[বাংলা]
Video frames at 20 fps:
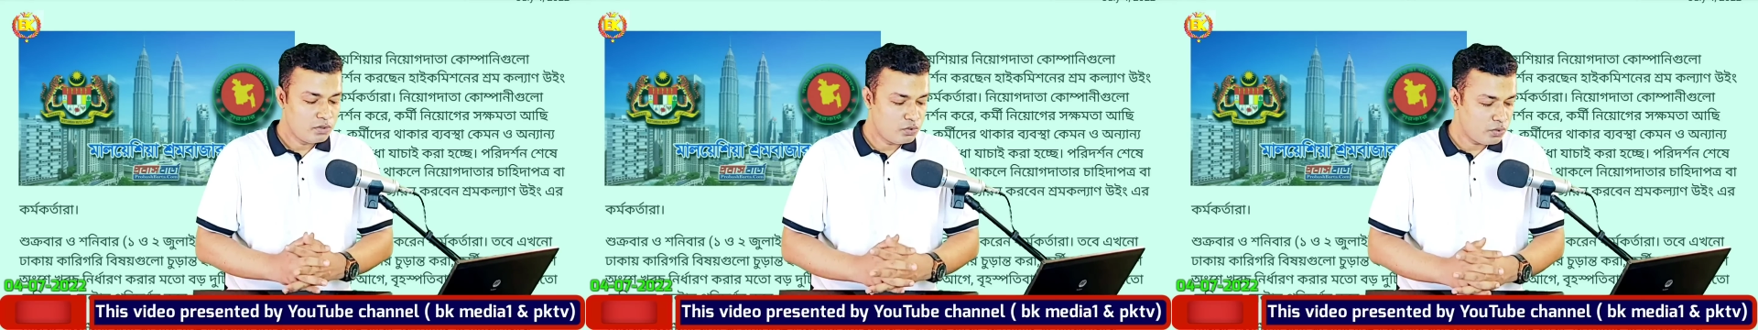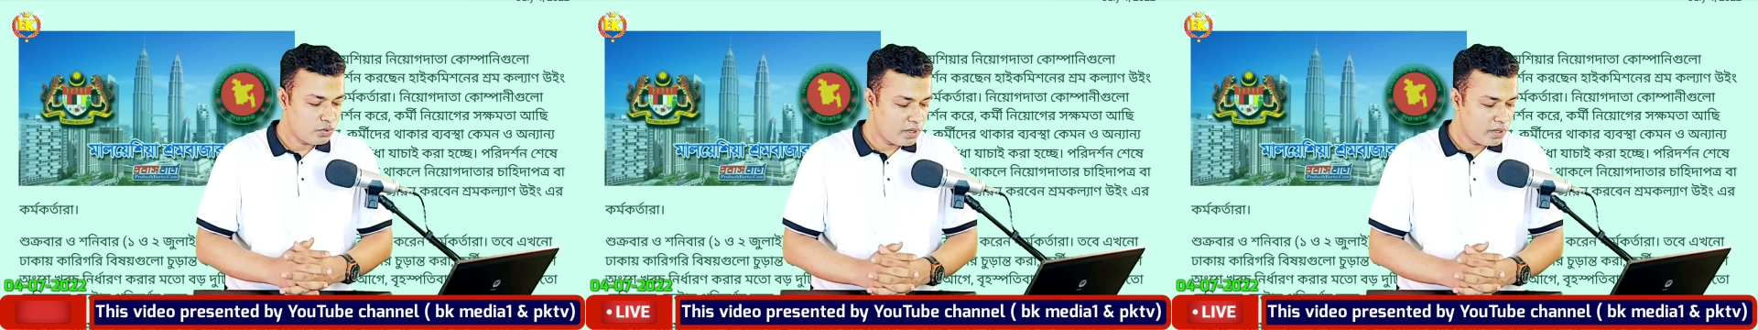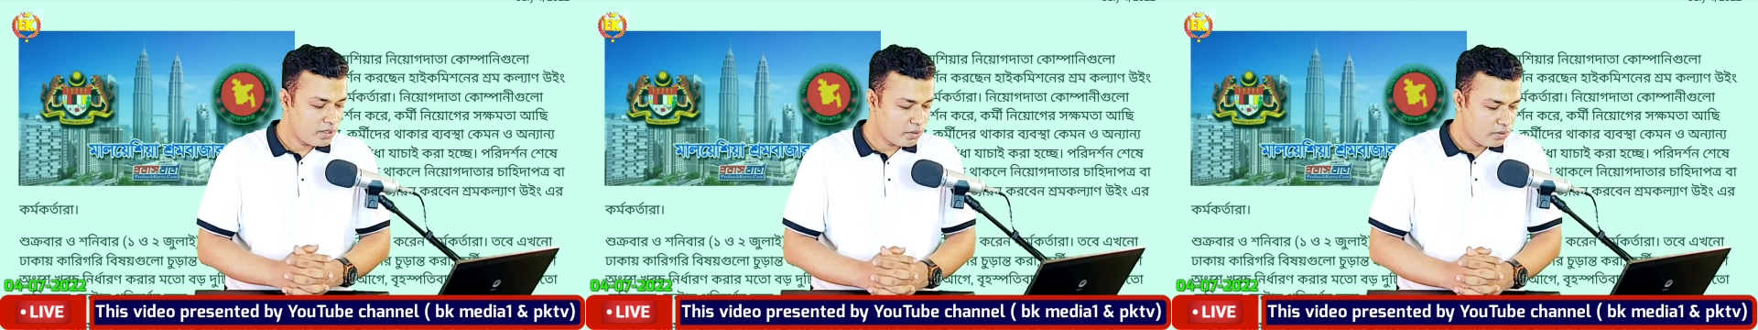
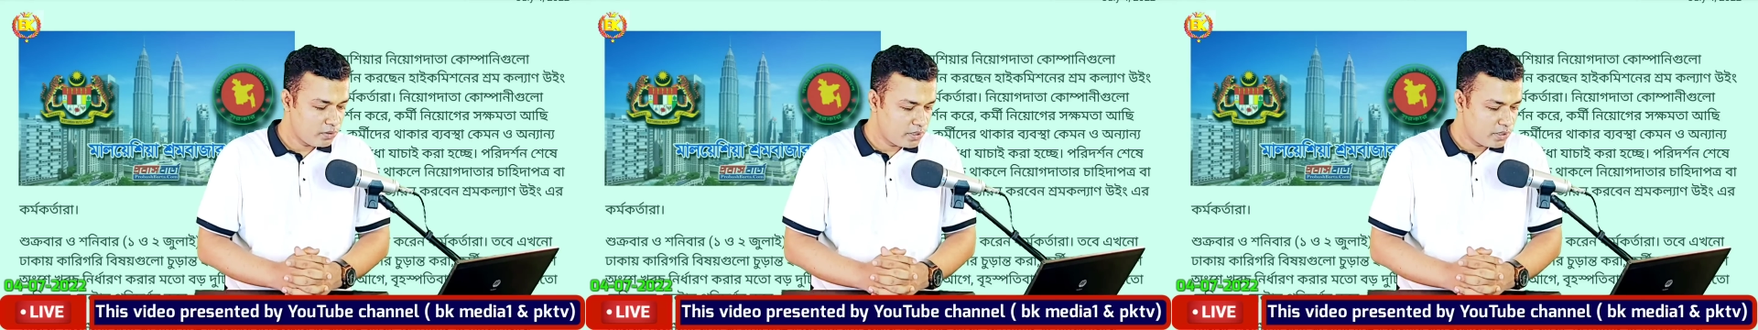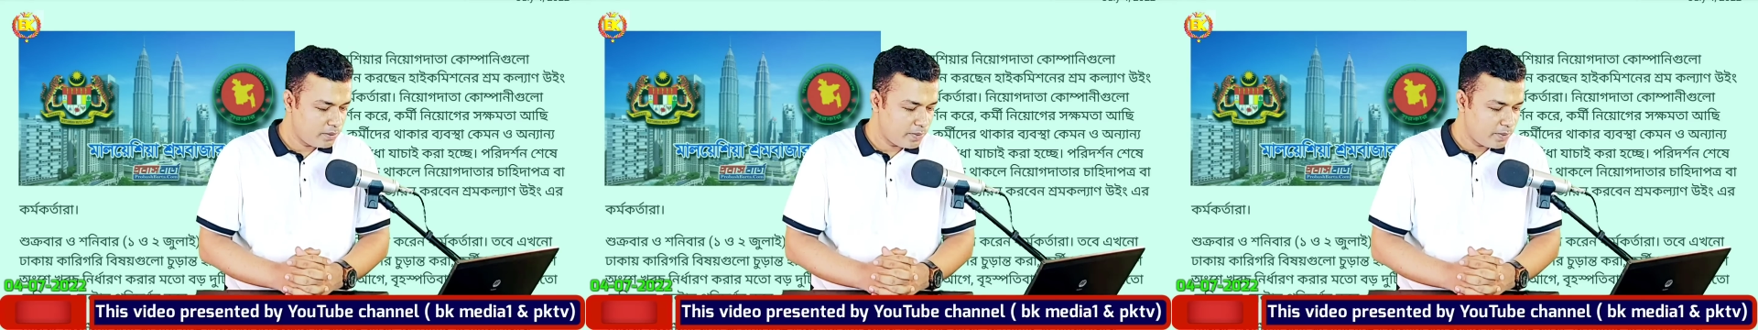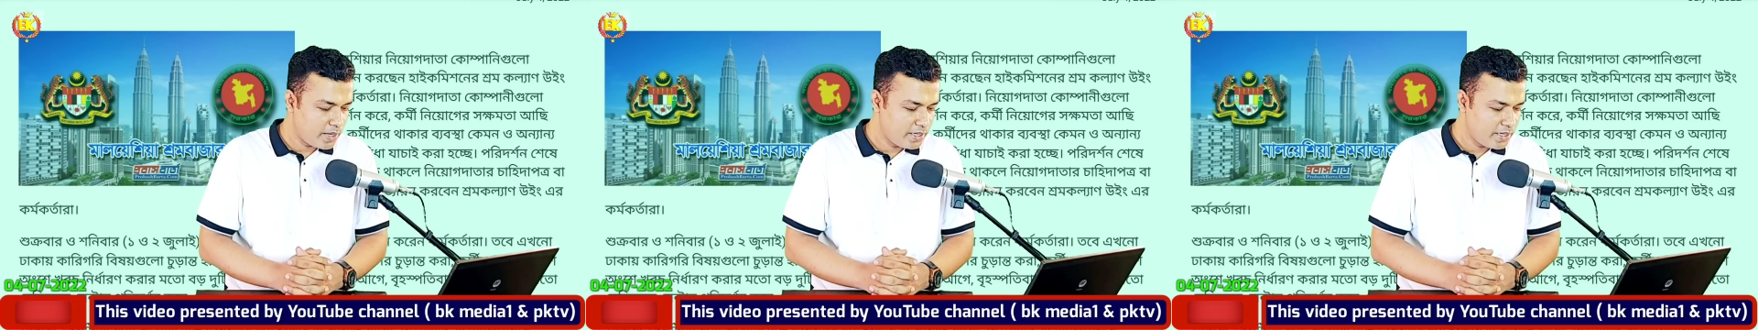চূড়ান্ত
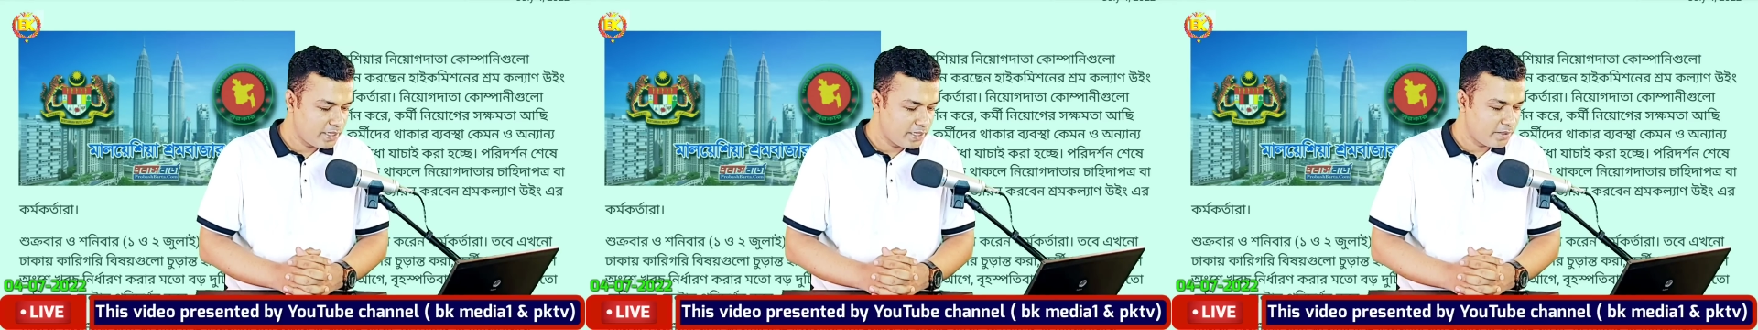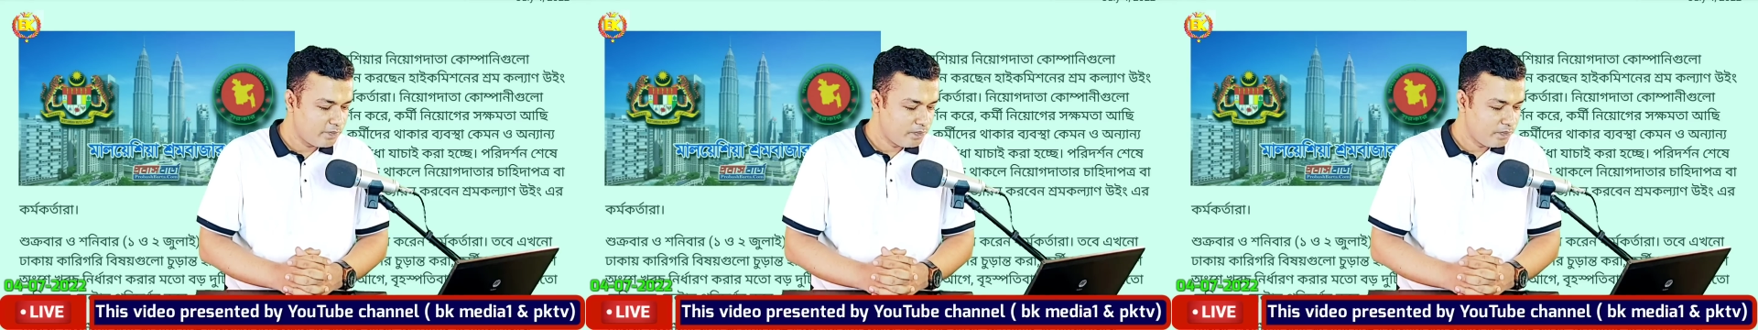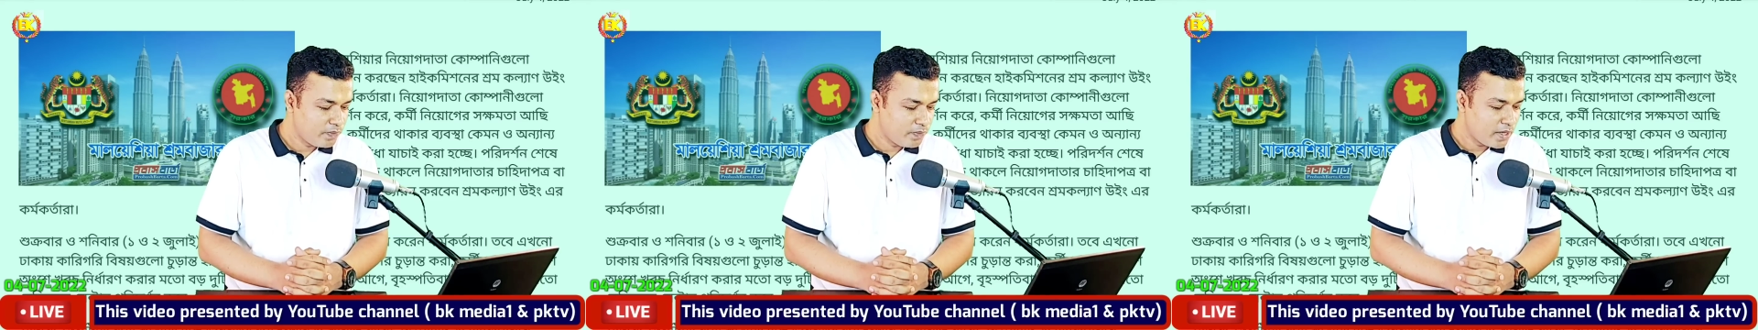করতে পারেনি